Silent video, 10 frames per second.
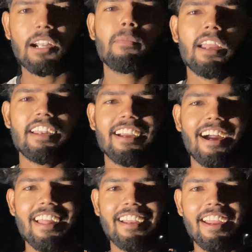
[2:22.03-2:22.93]
दड़बे के
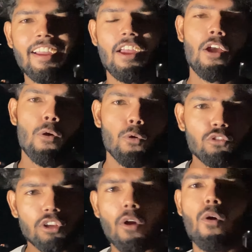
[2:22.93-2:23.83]
निकालेंगे
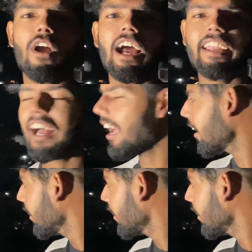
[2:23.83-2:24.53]
उससे होगा क्या